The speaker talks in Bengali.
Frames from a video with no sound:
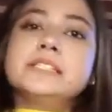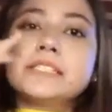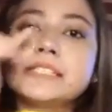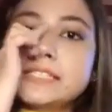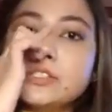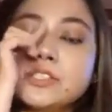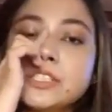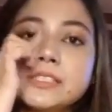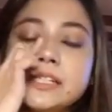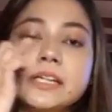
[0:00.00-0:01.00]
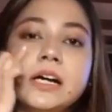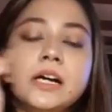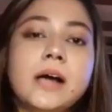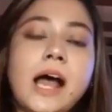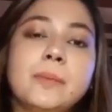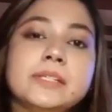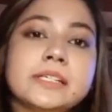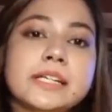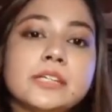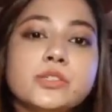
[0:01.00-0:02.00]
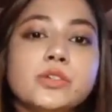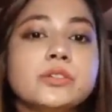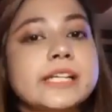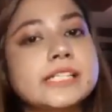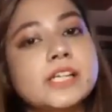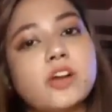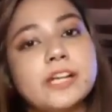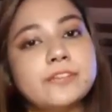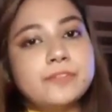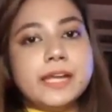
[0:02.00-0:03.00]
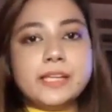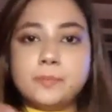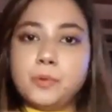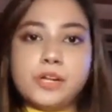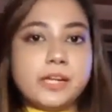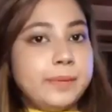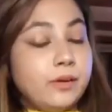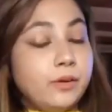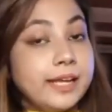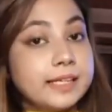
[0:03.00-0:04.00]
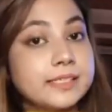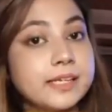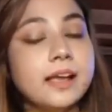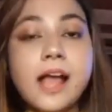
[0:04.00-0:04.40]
দিচ্ছি সেটা হচ্ছে যে আমাদের কিন্তু দেশে অনেক ফেক প্রোডাক্ট বের হয়ে গেছে